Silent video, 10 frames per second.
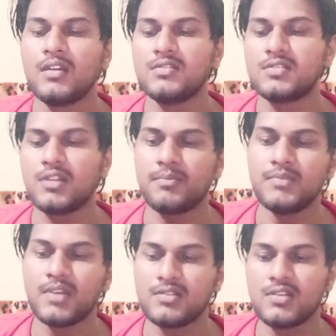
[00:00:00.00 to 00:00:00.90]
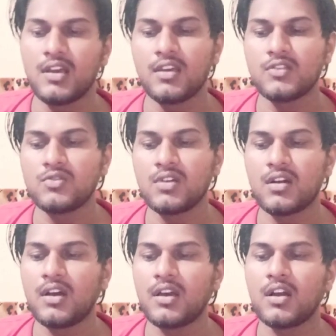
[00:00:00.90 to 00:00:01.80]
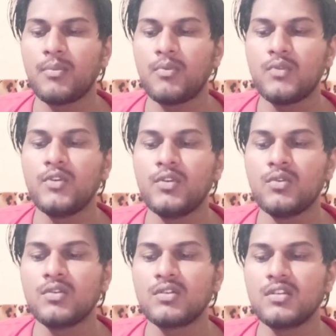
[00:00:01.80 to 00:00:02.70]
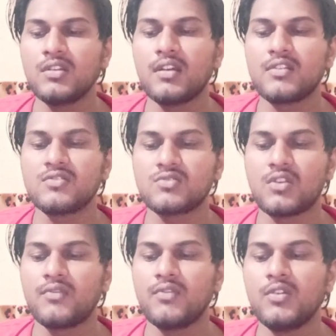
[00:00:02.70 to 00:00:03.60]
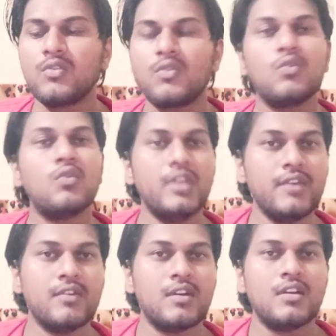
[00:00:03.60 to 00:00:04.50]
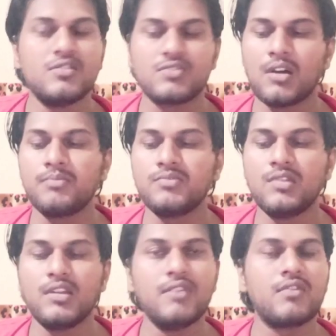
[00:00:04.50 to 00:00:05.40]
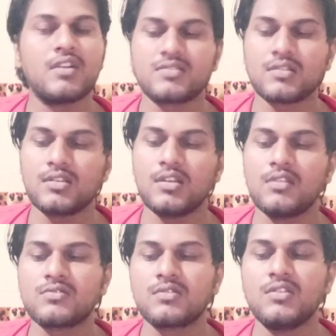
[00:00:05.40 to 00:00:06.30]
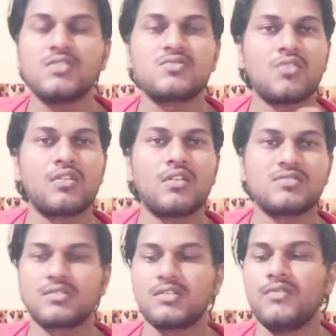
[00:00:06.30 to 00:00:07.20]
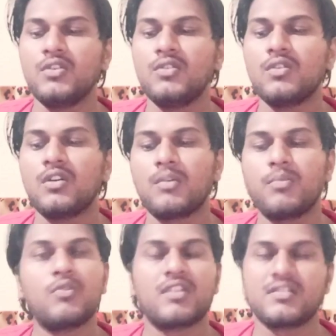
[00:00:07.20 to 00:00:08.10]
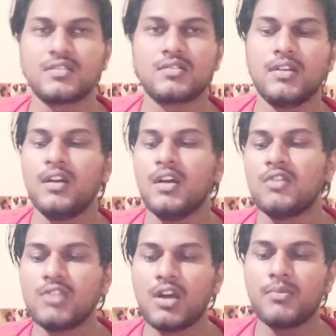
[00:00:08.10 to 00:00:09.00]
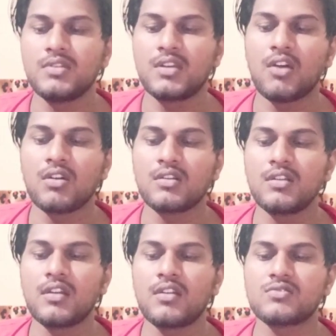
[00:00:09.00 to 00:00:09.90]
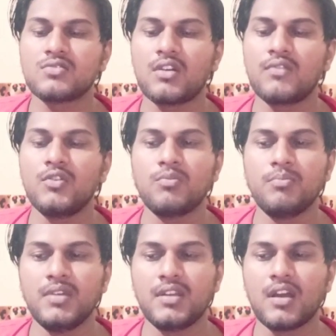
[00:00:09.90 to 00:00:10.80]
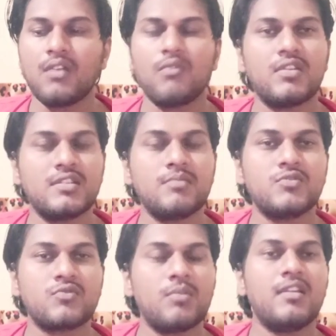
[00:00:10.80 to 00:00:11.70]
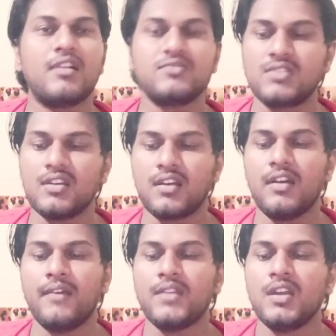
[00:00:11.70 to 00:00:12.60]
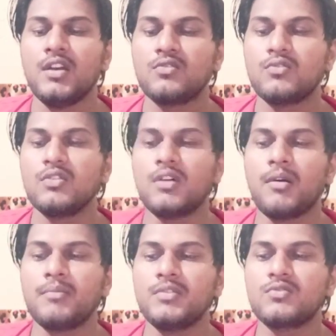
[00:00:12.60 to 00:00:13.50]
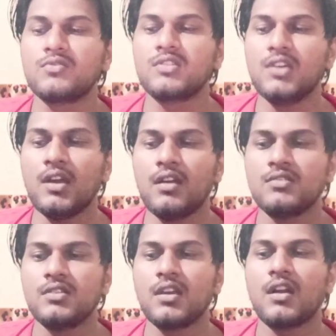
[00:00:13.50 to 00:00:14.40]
जैसे आप यहाँ जाएंगे तो यहाँ आएगा अपलोड वीडियो क्रिएट ए शॉर्ट वीडियो गो लीव इसका आप लीव कर सकते हैं क्रिएट शॉर्ट कर सकते हैं वीडियो और अपलोड कर सकते हैं तो यहाँ पे दिखा होगा क्रिएट द शॉर्ट वीडियो बीटा वर्जन में इसको भी लॉन्च किया गया है तो हमने इसको किया ठीक है